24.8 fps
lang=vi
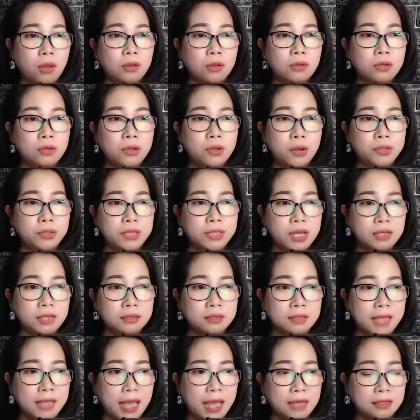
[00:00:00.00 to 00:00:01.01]
Đôi
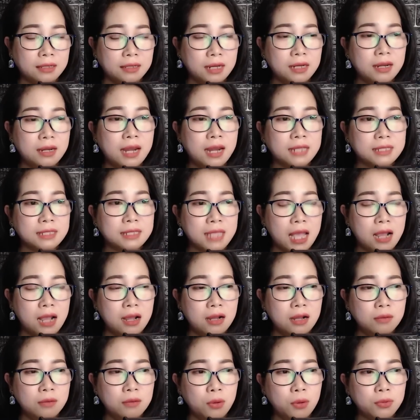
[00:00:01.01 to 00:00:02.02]
chân càng nít ra xa
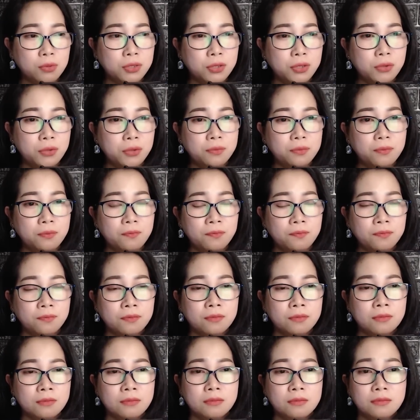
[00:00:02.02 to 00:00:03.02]
hơn một chút,
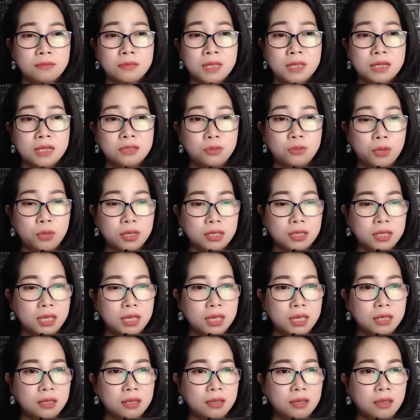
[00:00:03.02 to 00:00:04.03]
nhưng tuyệt
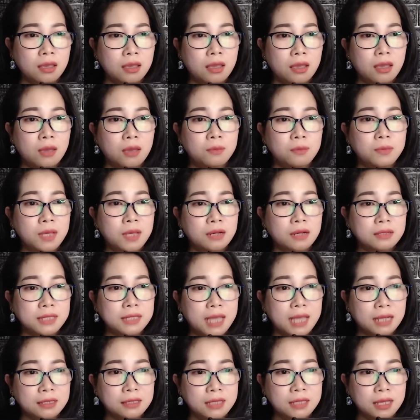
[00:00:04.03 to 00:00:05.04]
nhiên vẫn
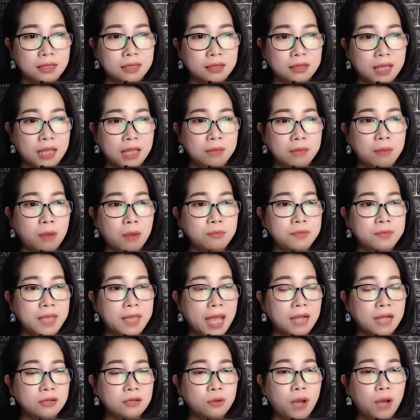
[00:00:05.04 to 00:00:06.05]
chẳng nhìn thấy bóng
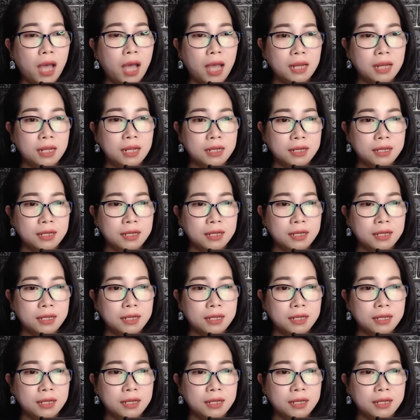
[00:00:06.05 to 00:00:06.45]
dáng của A Linh